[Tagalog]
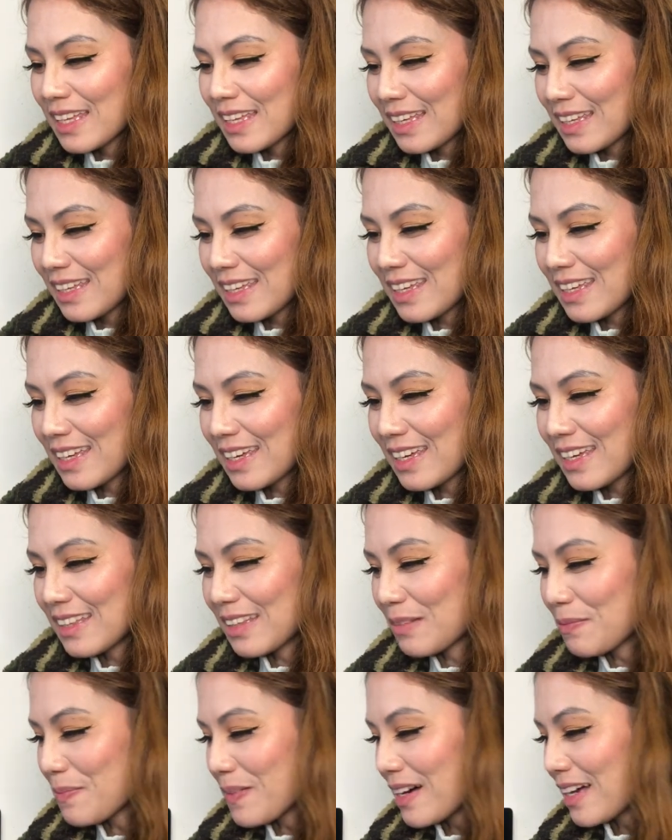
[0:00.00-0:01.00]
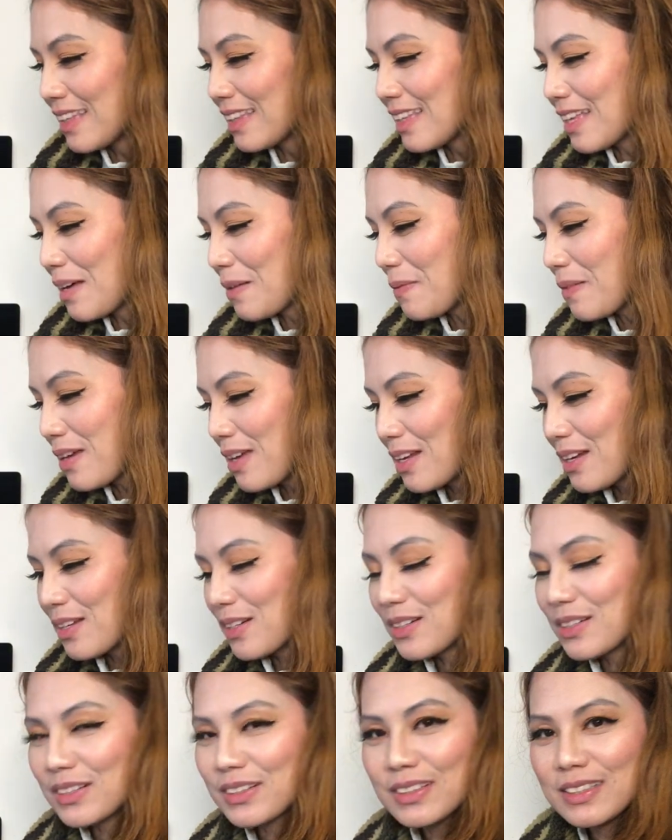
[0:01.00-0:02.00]
Ayan, diba? Ang dami,
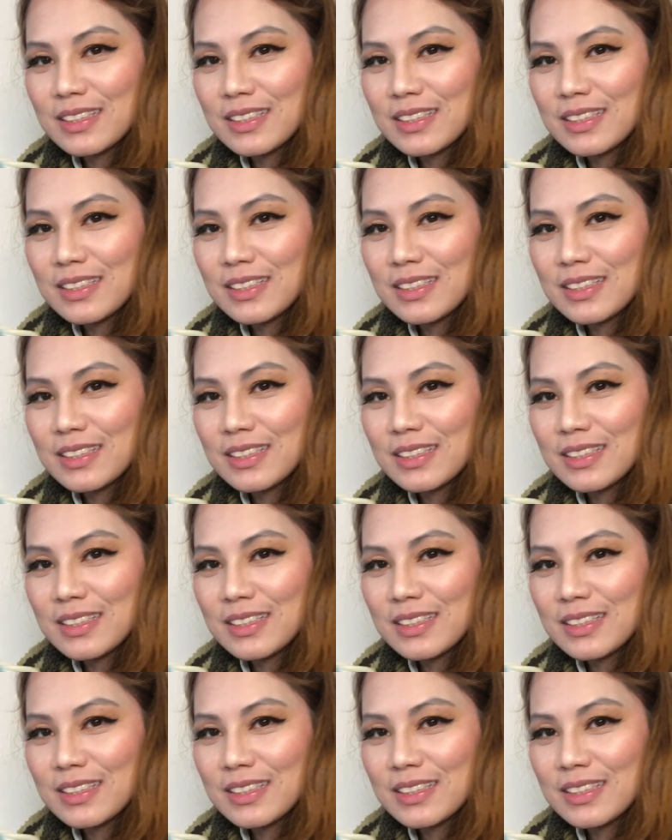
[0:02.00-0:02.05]
ano?